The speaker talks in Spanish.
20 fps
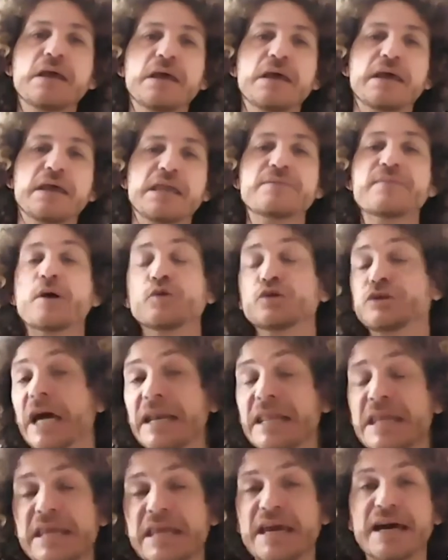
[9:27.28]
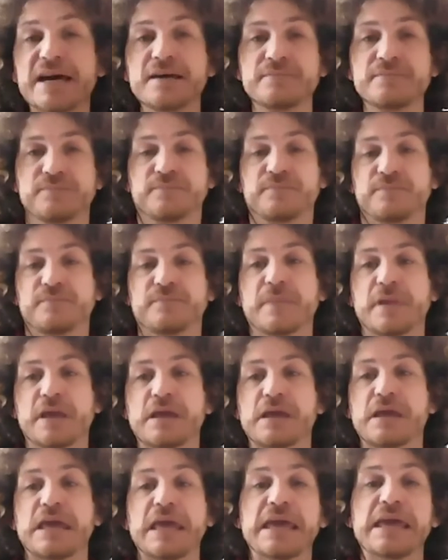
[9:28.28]
Y me gustaría
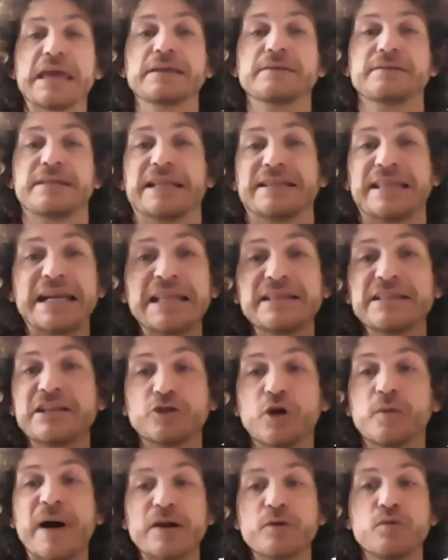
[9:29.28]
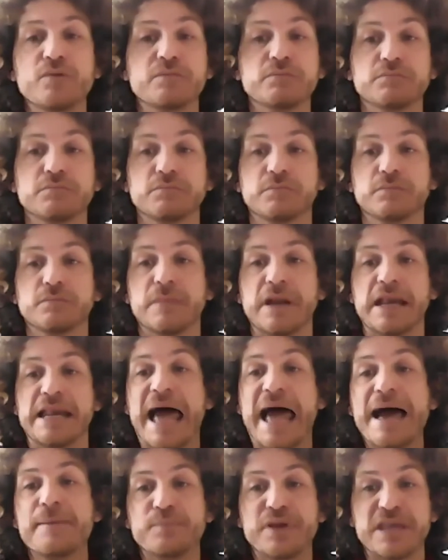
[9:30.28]
que trataran de tomar un
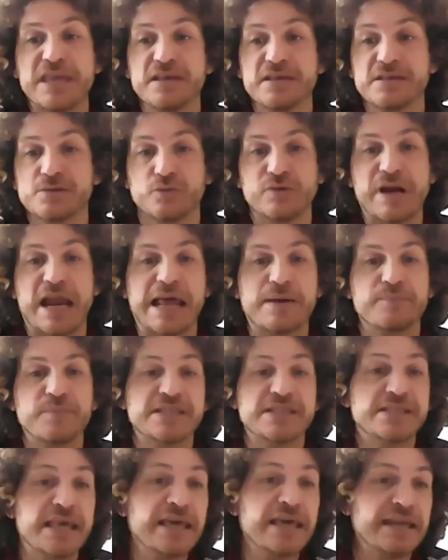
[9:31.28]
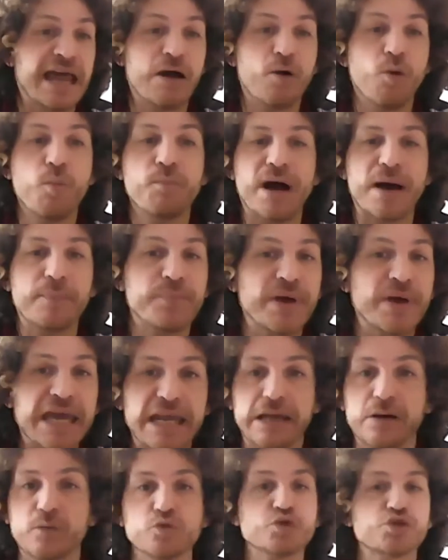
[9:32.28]
lápiz, una lapicera, un
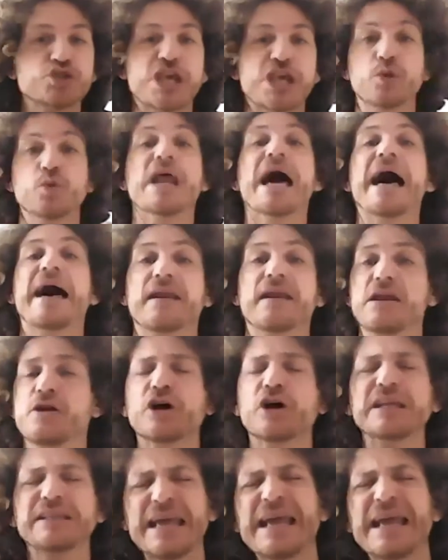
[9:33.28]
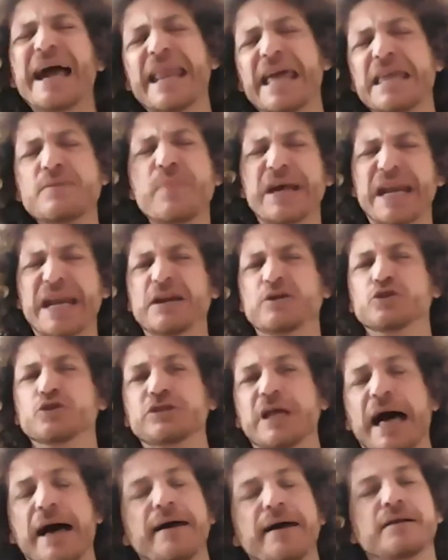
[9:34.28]
papel, un celular, lo que tengan ahí para
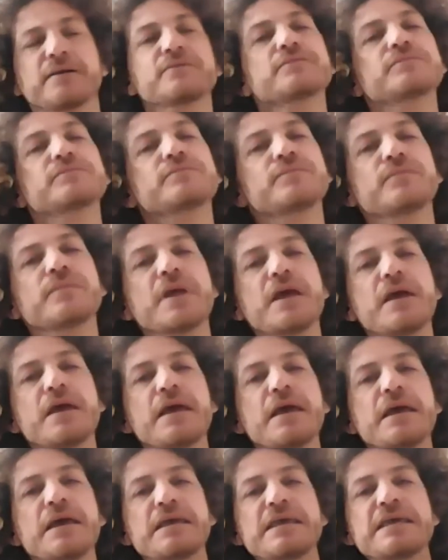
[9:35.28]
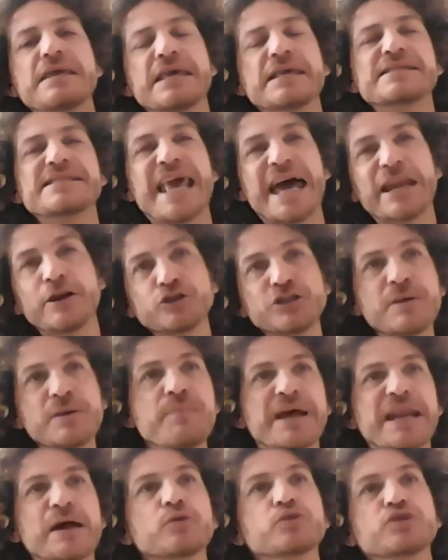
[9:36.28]
anotar, y que se anoten
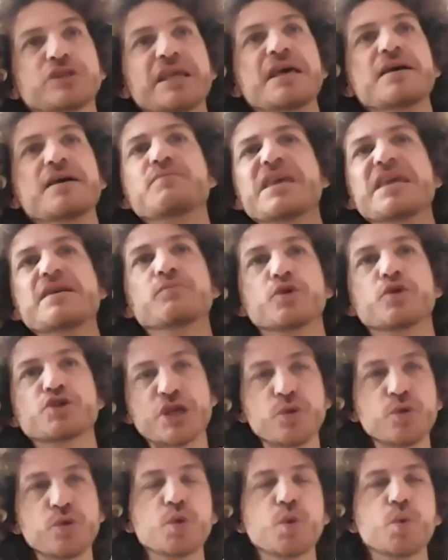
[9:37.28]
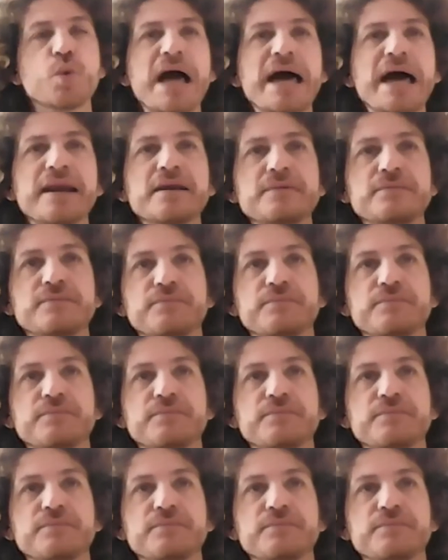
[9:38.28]
para ustedes mismos en un lugar